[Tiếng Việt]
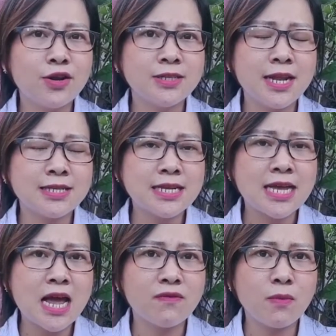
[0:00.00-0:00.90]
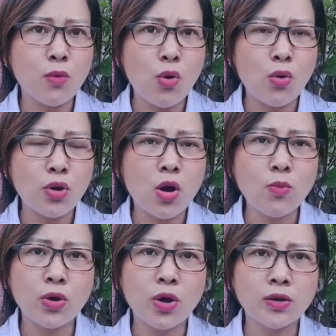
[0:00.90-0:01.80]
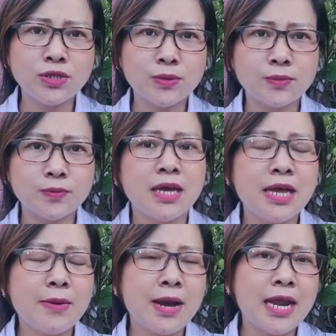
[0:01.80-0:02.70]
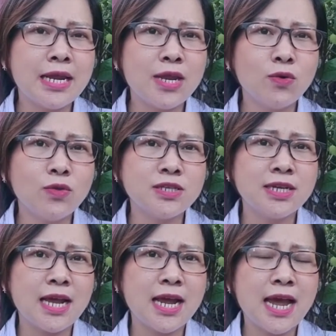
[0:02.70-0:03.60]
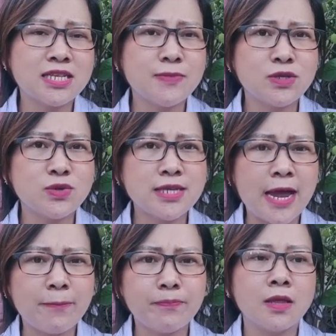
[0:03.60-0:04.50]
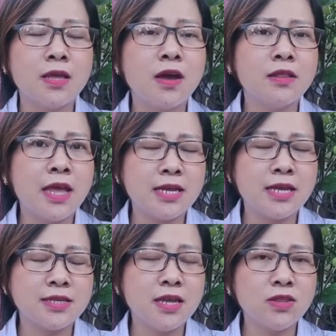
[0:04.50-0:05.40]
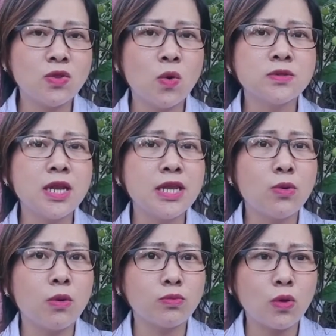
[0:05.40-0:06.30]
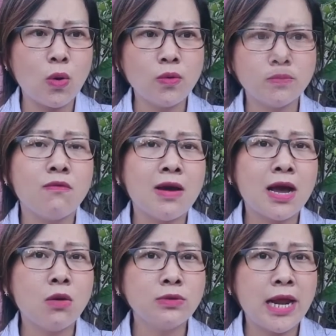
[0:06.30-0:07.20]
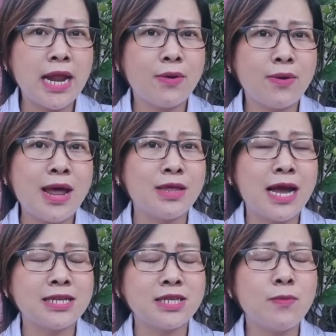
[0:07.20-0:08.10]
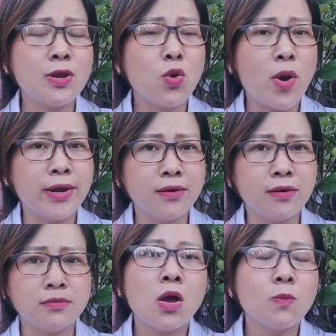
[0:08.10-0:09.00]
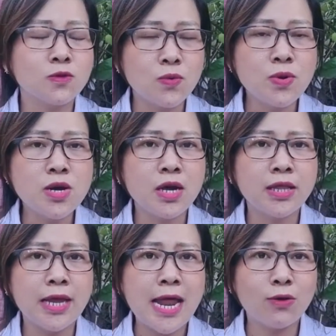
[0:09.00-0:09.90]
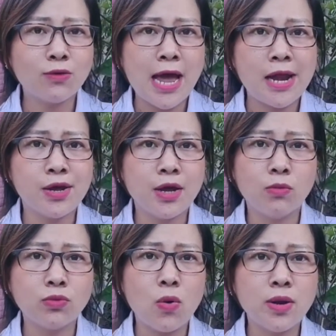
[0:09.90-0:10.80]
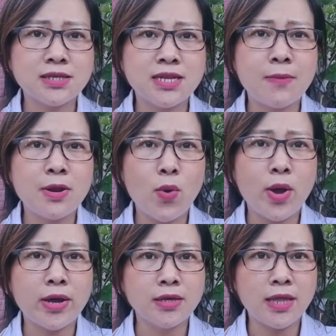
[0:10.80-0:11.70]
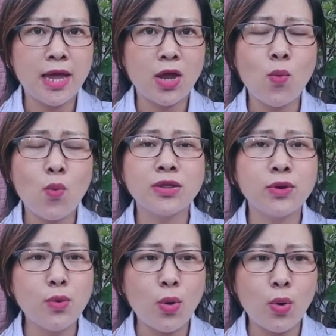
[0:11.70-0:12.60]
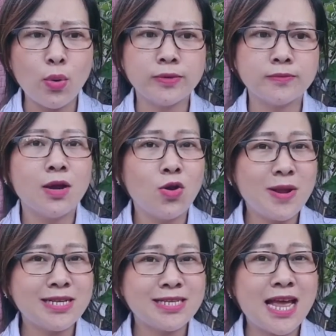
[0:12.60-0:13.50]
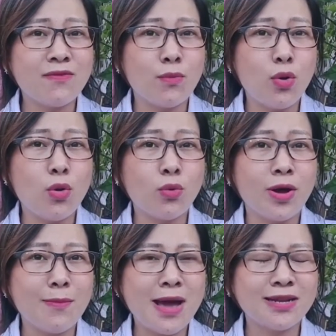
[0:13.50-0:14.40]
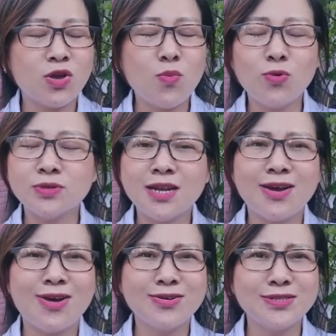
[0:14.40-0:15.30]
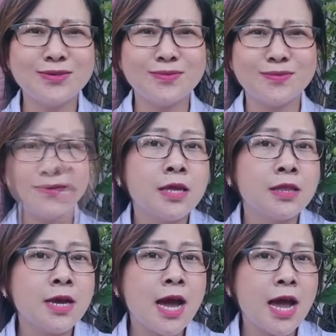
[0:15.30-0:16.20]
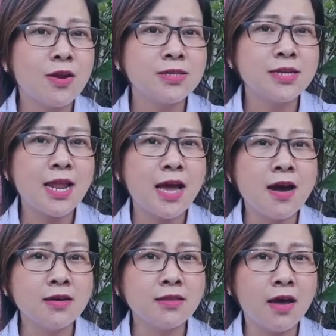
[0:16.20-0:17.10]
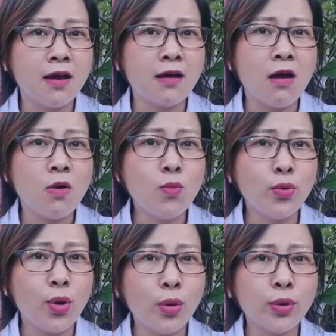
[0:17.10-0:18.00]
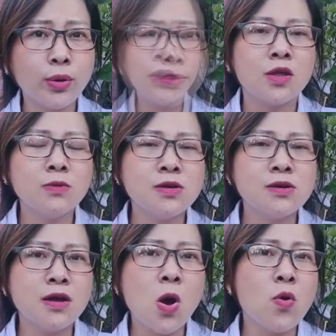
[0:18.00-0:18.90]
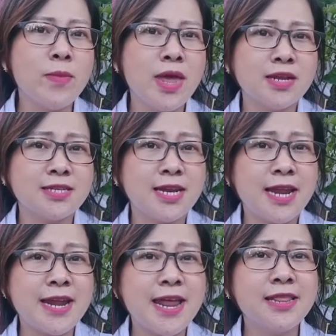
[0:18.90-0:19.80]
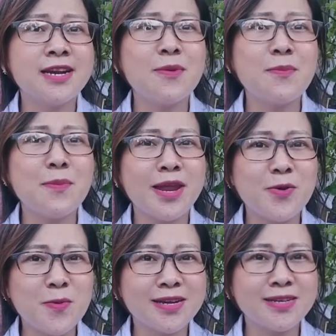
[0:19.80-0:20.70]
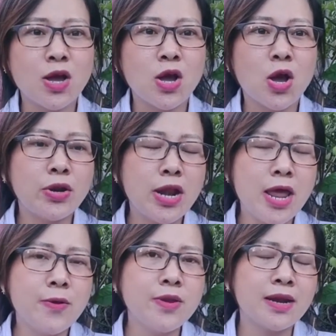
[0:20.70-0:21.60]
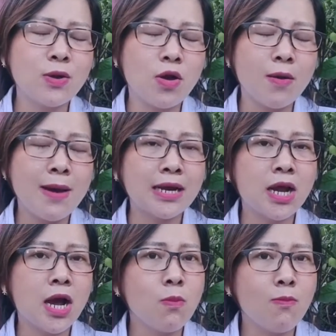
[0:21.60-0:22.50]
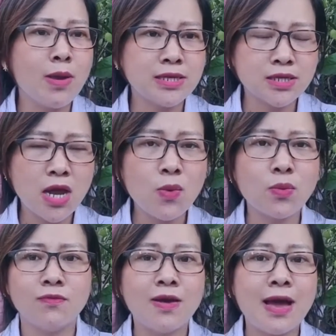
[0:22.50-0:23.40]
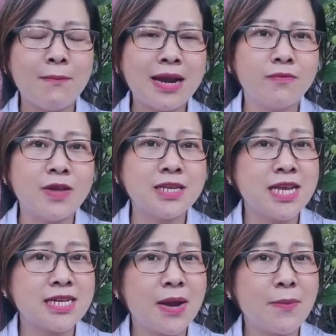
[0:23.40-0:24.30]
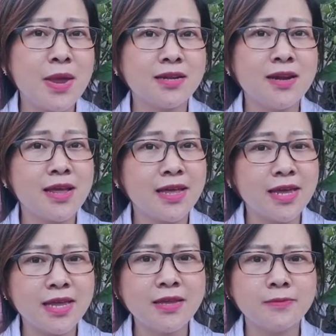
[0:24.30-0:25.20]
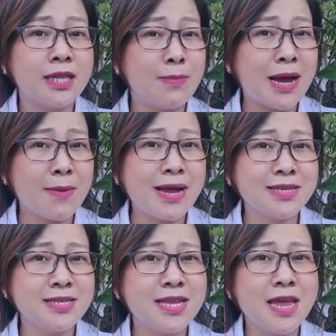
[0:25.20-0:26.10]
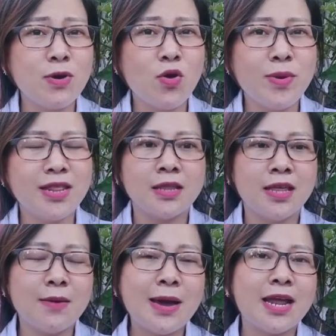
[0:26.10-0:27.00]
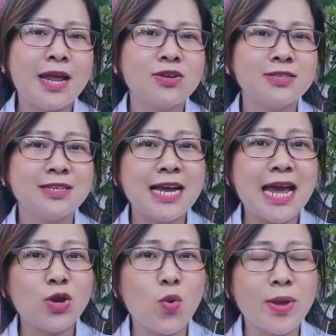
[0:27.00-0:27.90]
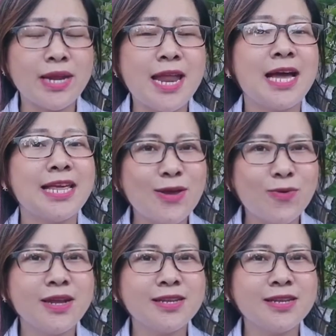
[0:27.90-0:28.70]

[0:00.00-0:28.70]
chính là da và mồ hôi có mùi khó chịu. Khi mà gan yếu thì chức năng gan sẽ bị suy giảm thì cơ thể sẽ tích tụ rất là nhiều độc tố và không thể nào đào thải ra bên ngoài được. Còn một số người thì đào thải được các độc tố này ra bên ngoài cơ thể qua tuyến mồ hôi. Lúc này da và mồ hôi của các bạn có mùi rất là khó chịu thứ hai đó chính là hơi thở có mùi hôi thông thường cái hôi miệng nó sẽ lại đến từ răng miệng đúng không ạ còn nếu như răng của các bạn không bị sâu và bạn vệ sinh răng miệng rất là kỹ mà các bạn rất dễ bị hôi miệng thì các bạn hãy coi chừng gan của mình đang yếu đấy